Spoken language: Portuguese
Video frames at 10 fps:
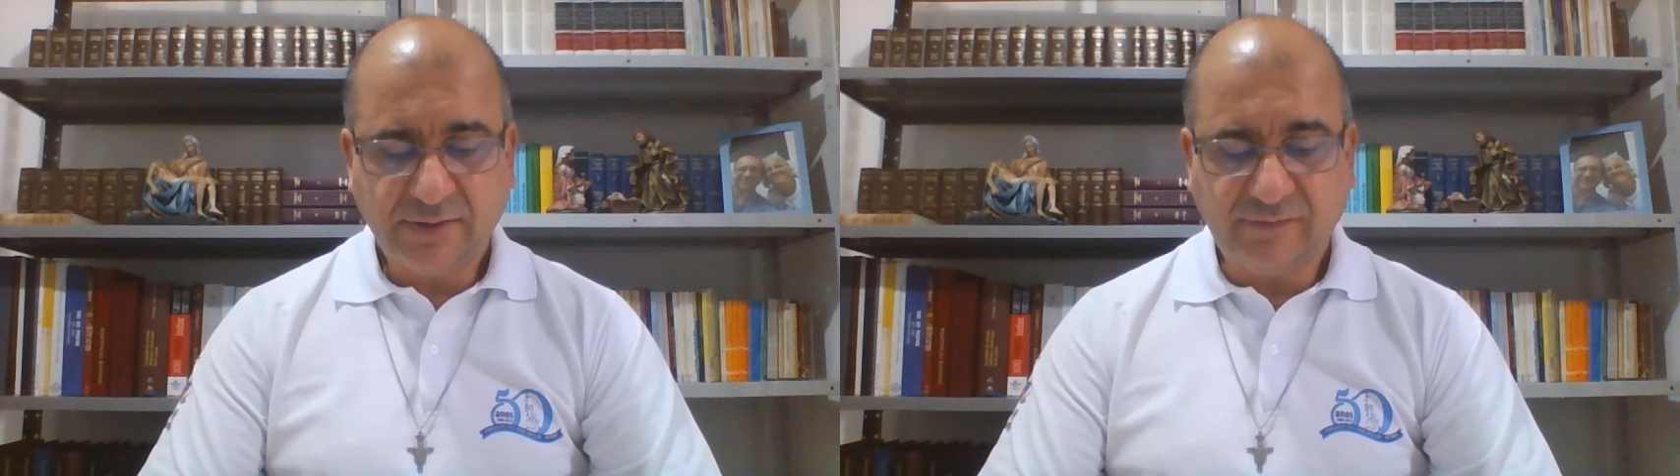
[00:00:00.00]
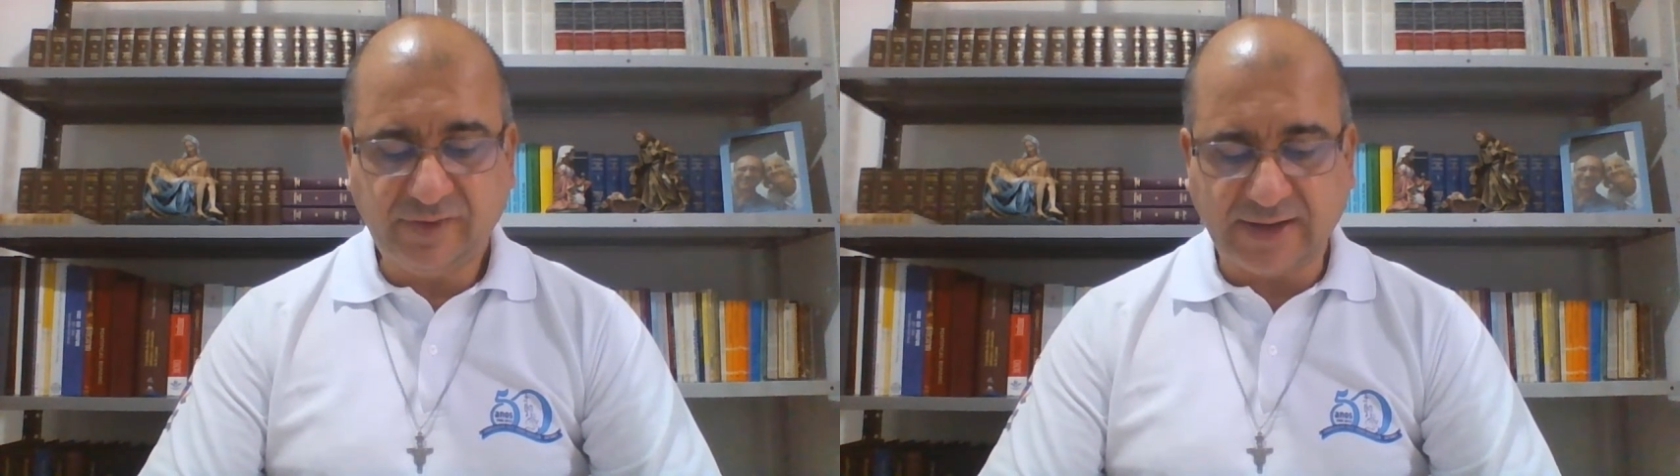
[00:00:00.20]

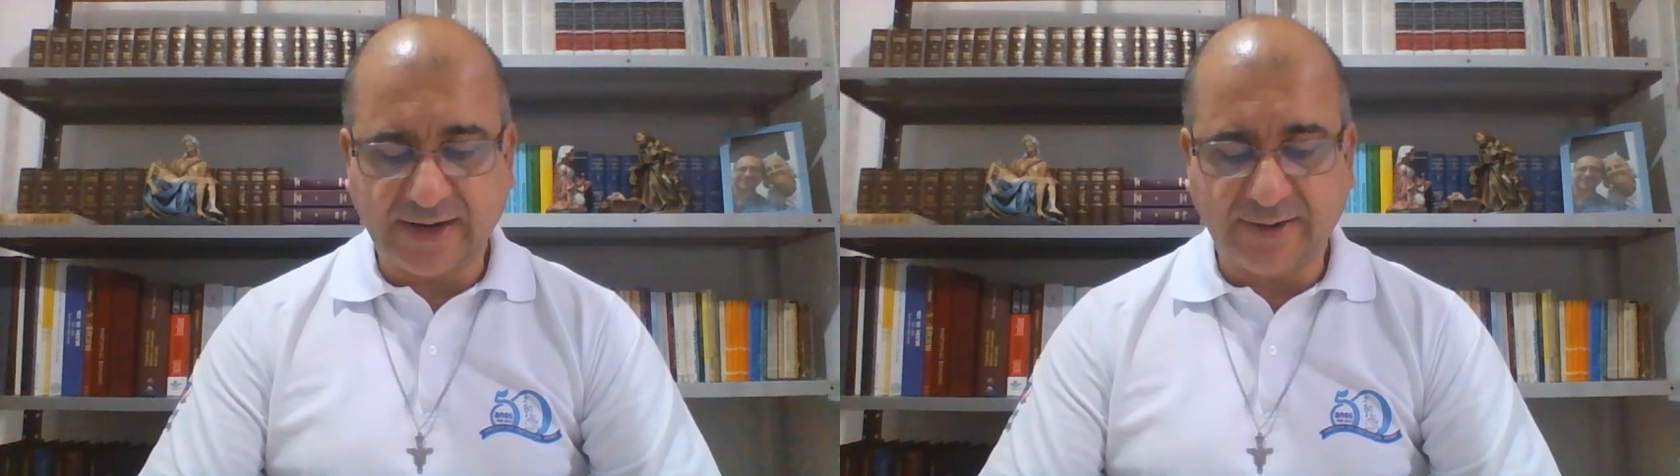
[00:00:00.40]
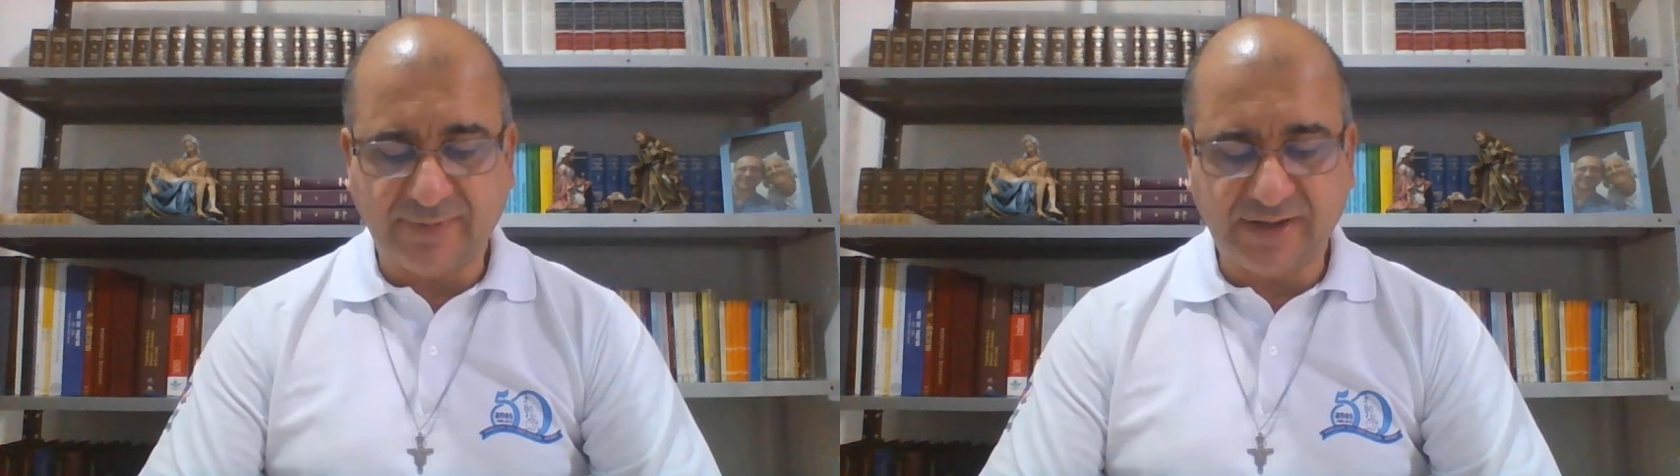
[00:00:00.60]

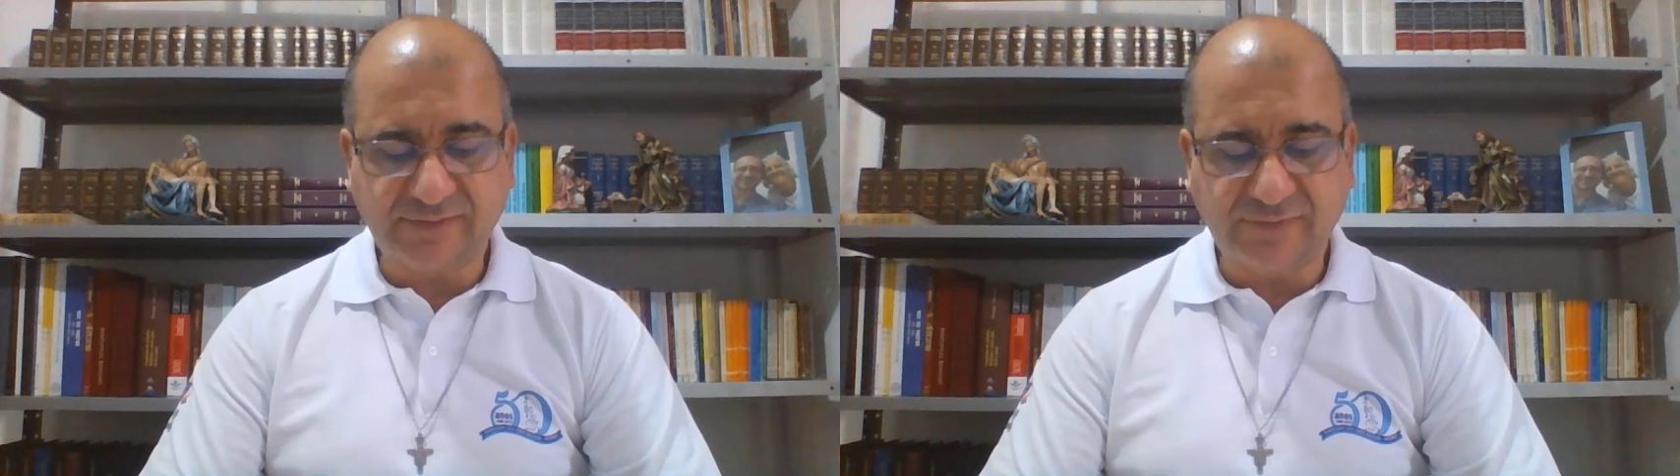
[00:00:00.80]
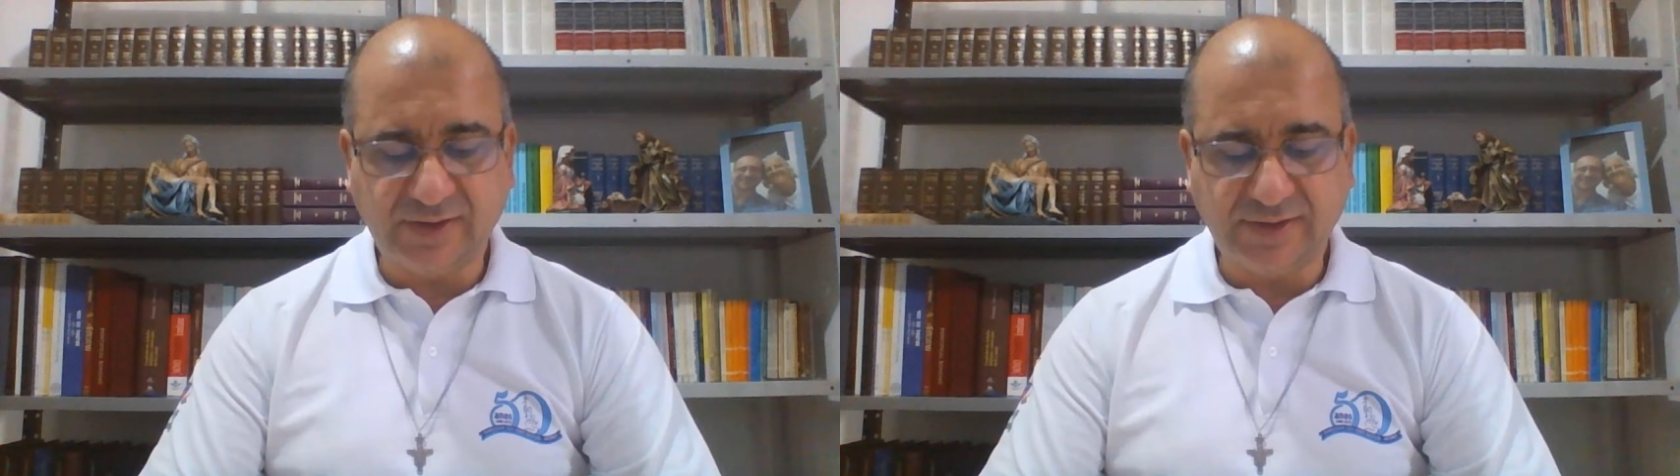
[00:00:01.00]
ficará
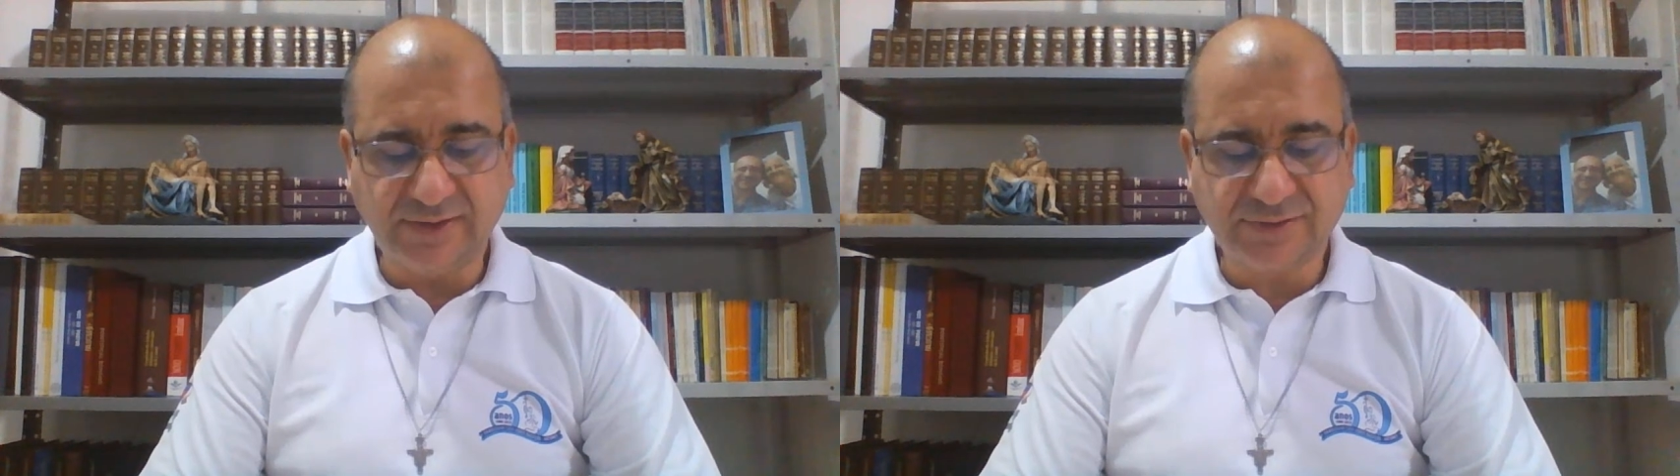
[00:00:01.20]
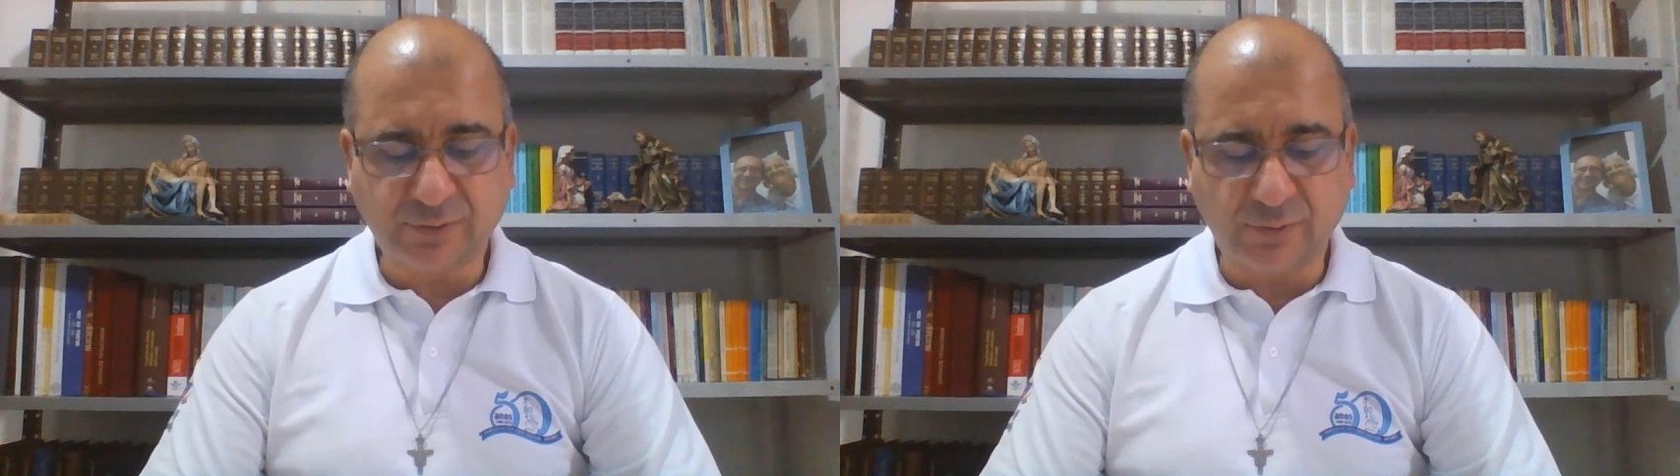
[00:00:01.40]
mais
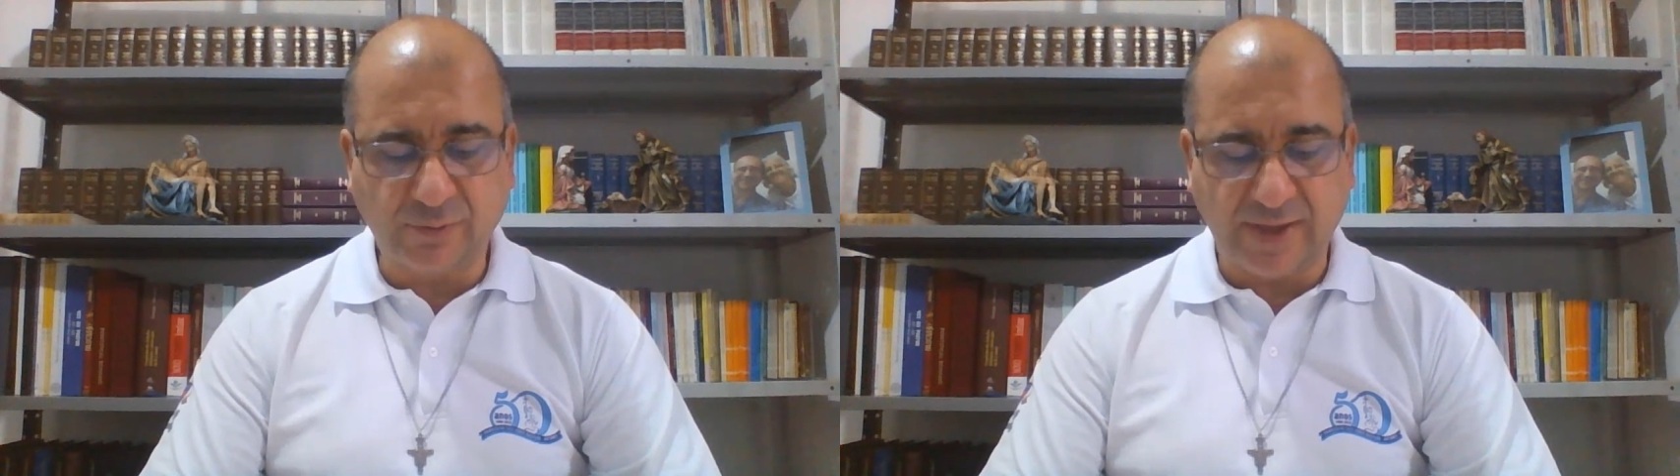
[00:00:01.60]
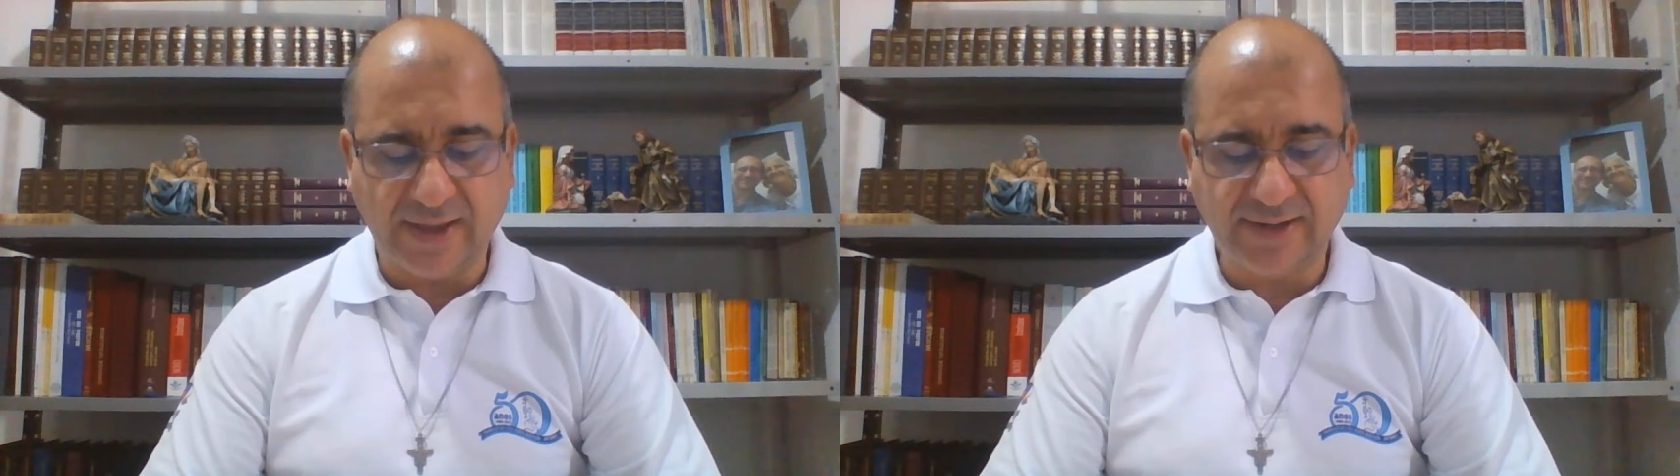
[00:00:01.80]
feliz
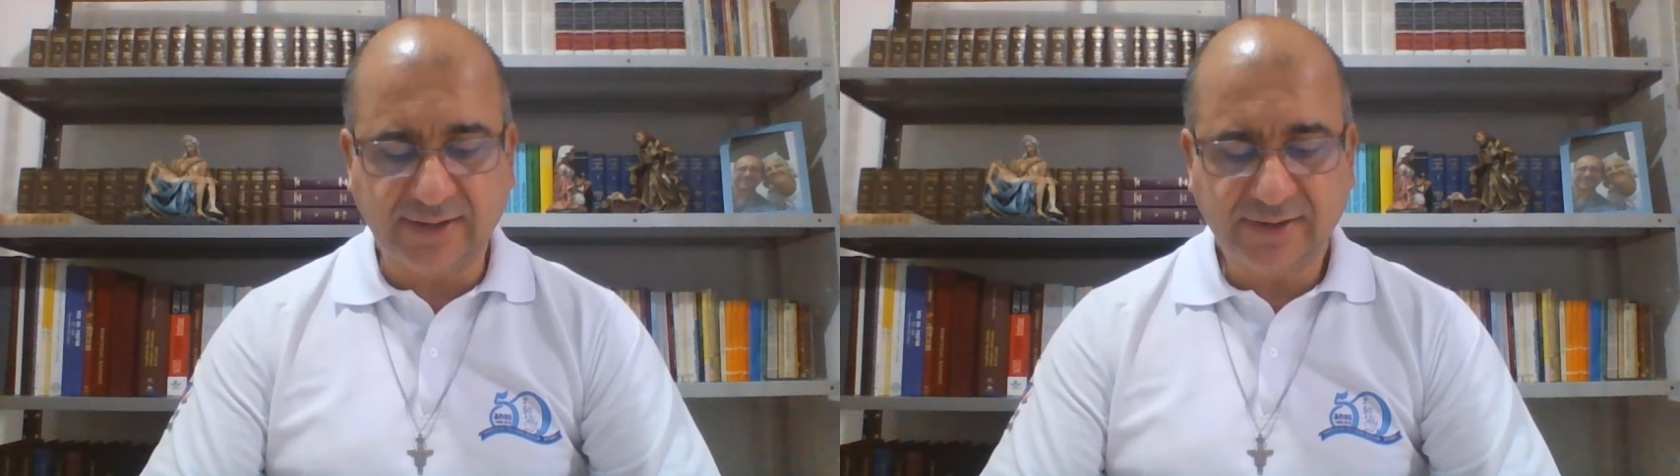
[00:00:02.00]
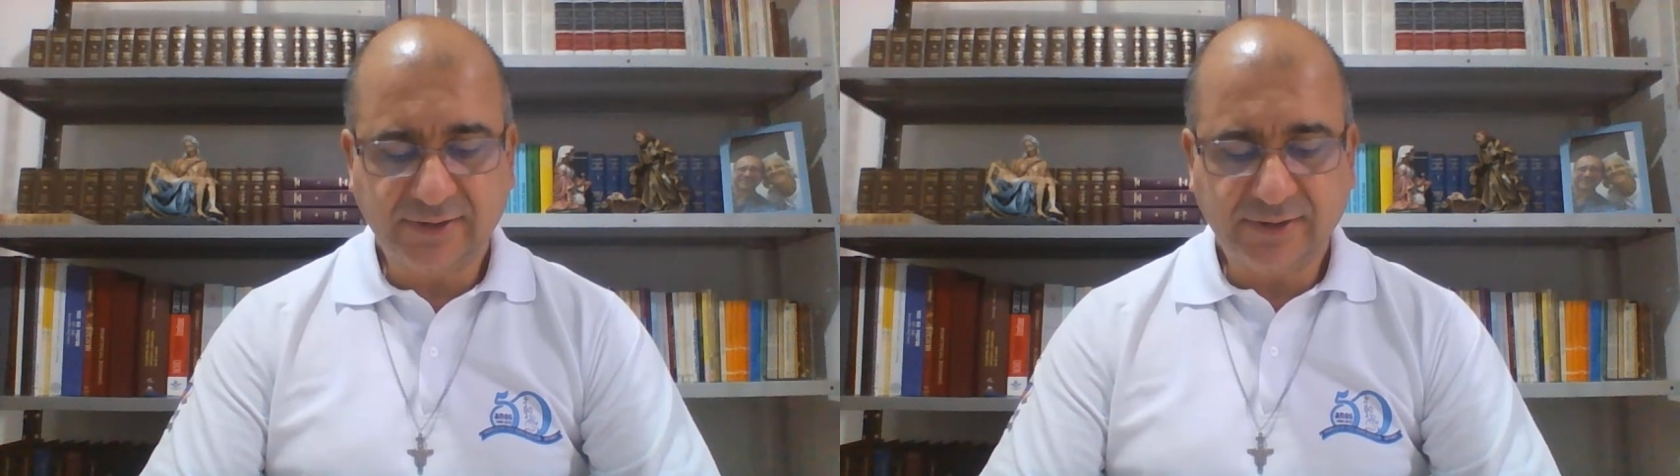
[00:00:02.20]
com
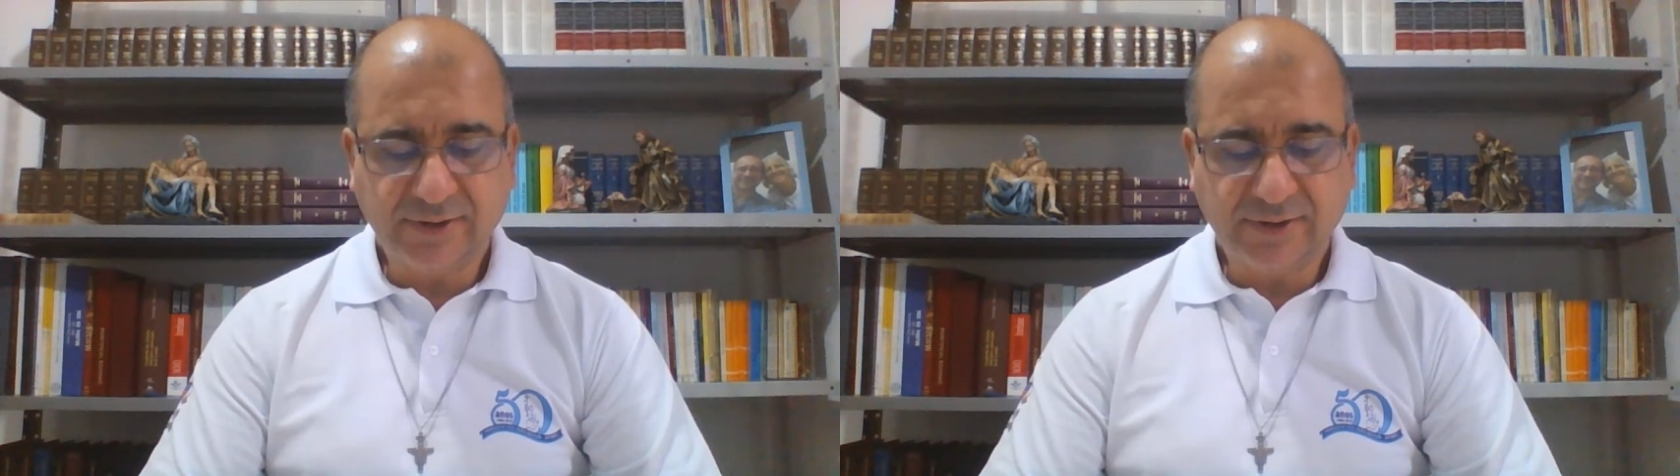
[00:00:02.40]
ela